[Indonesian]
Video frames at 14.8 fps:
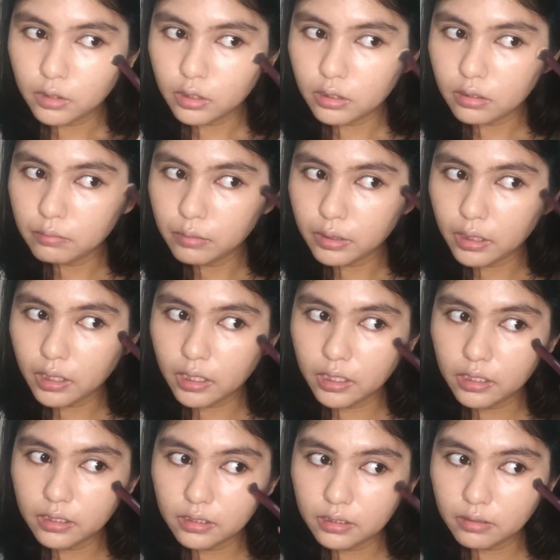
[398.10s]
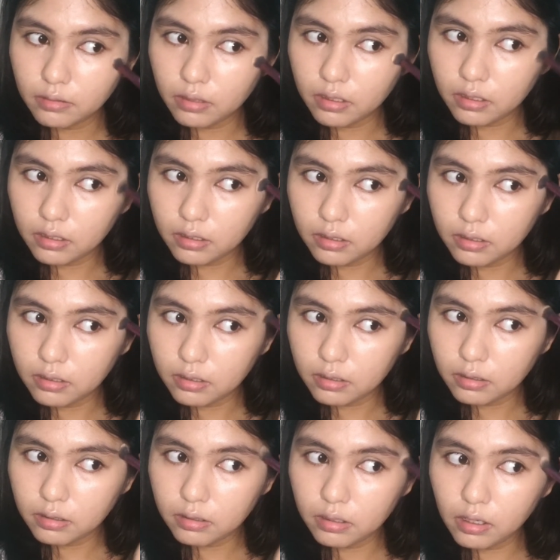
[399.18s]
makai uh,
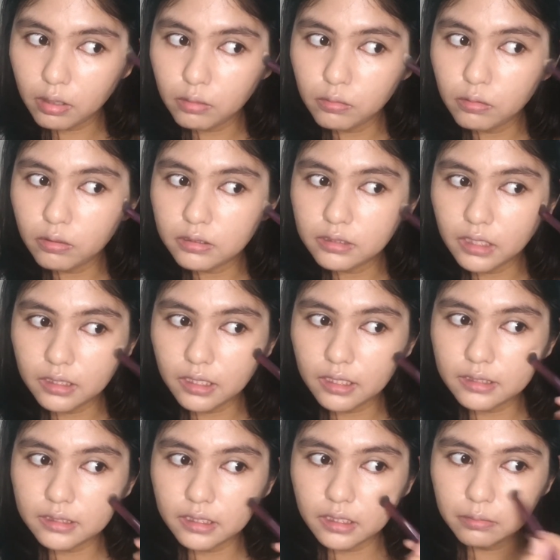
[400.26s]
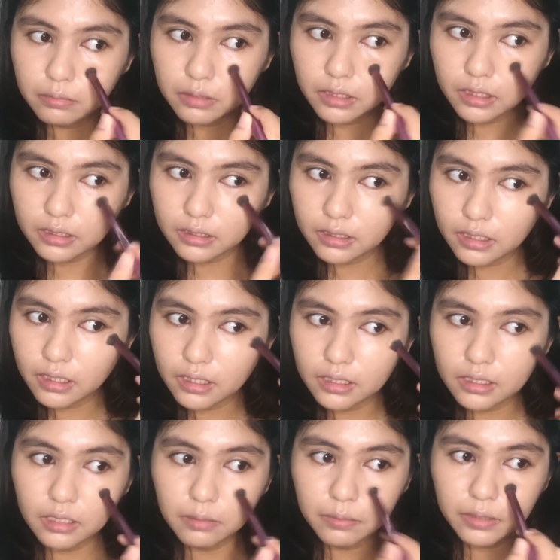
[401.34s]
aku konsentrasiin bedaknya di
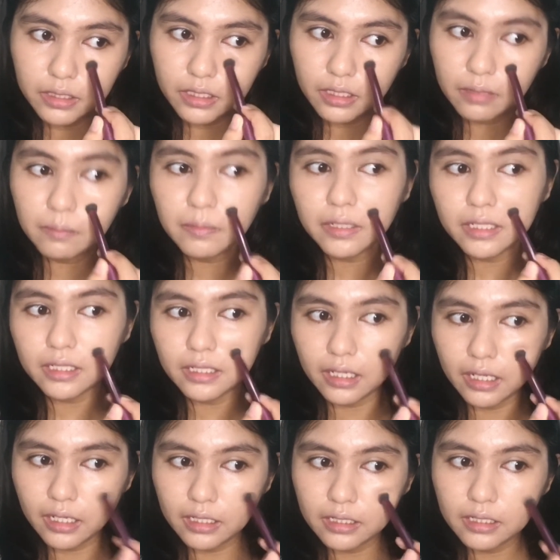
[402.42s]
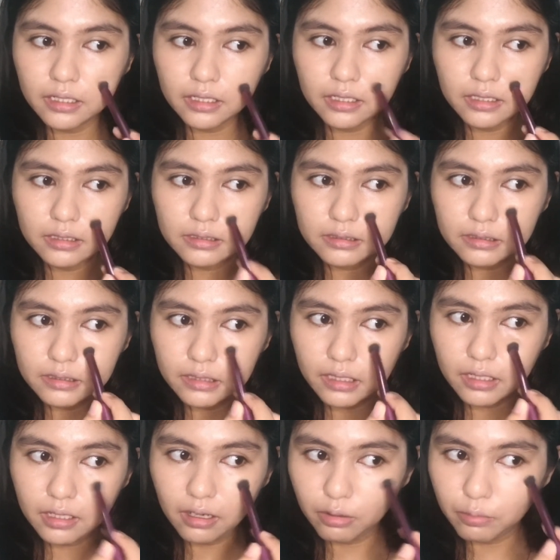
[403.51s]
bagian-bagian yang
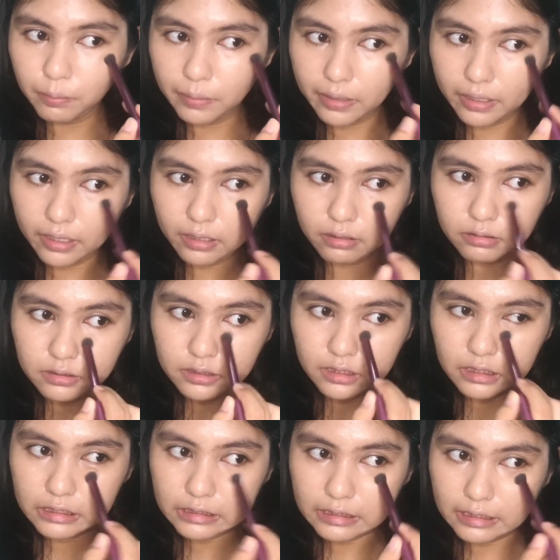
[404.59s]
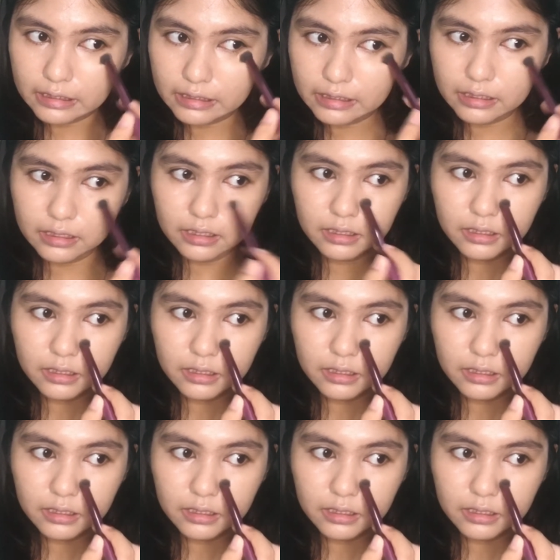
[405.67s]
aku pakai concealer tadi